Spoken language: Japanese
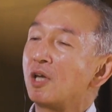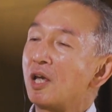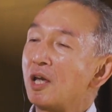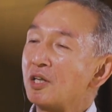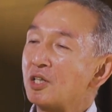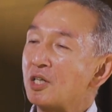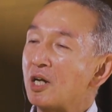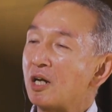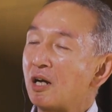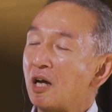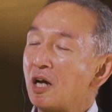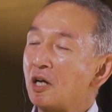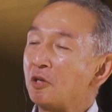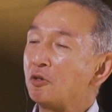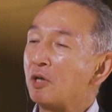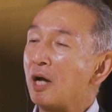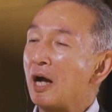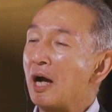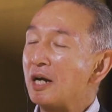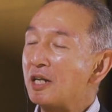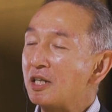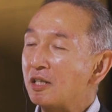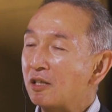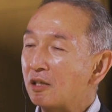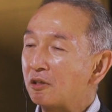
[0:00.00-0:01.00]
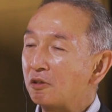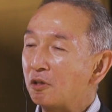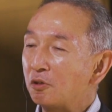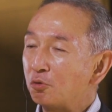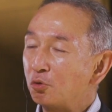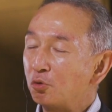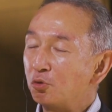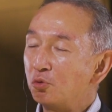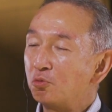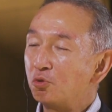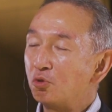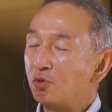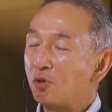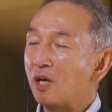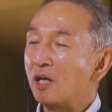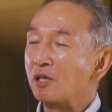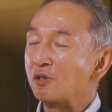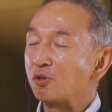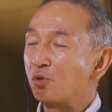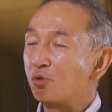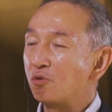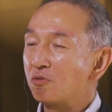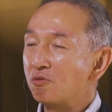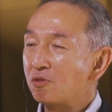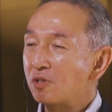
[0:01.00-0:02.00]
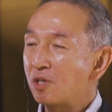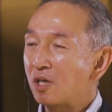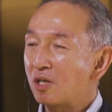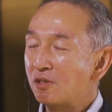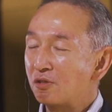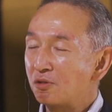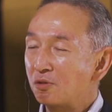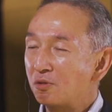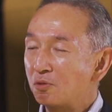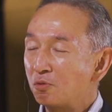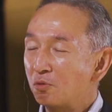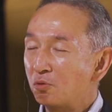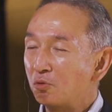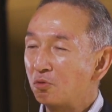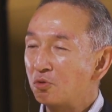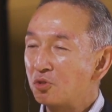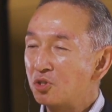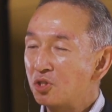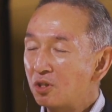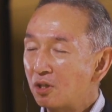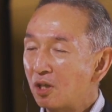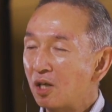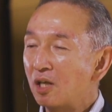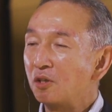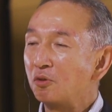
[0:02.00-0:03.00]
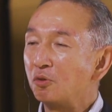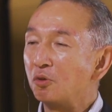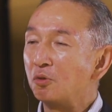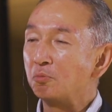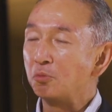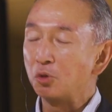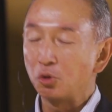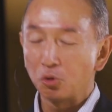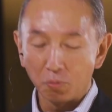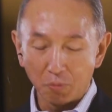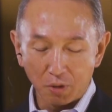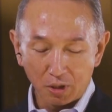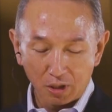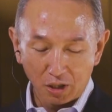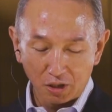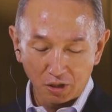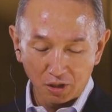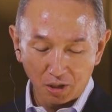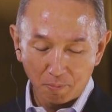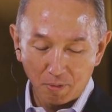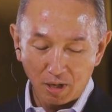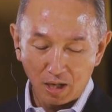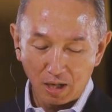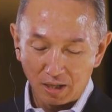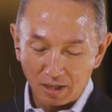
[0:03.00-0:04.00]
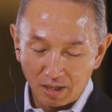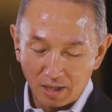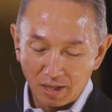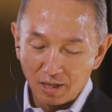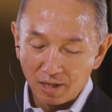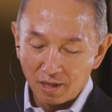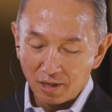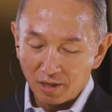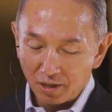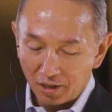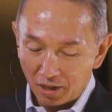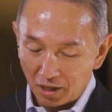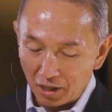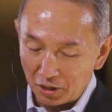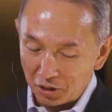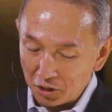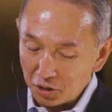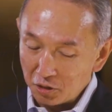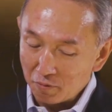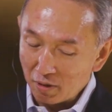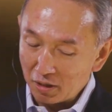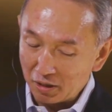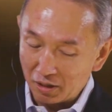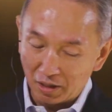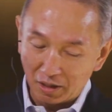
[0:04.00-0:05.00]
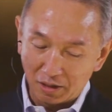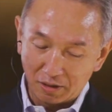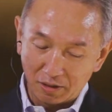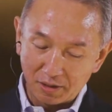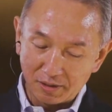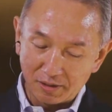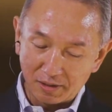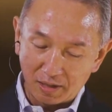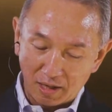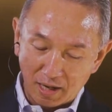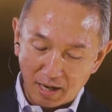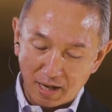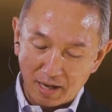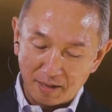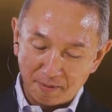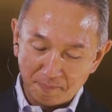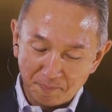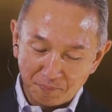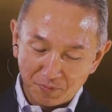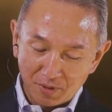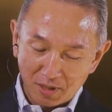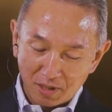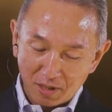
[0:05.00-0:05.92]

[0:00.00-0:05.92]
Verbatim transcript: く社会の在り方というものが存在すること自体を認めていけばいいわけですから、